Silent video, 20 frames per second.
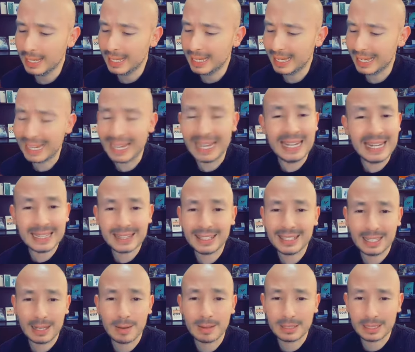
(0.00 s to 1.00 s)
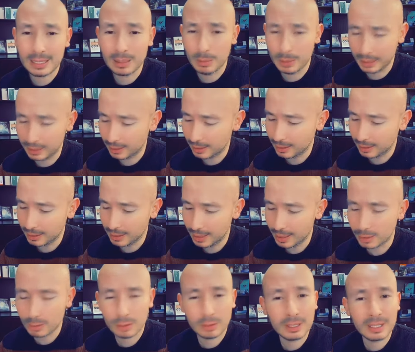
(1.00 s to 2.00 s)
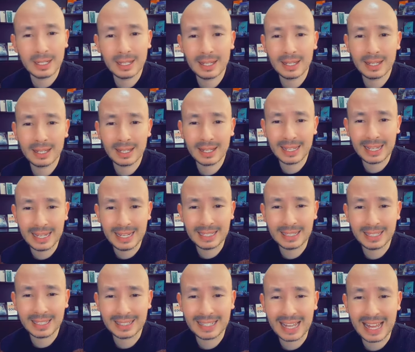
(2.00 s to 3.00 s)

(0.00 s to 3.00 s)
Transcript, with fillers: genética básicamente, esto tiene eh, genética,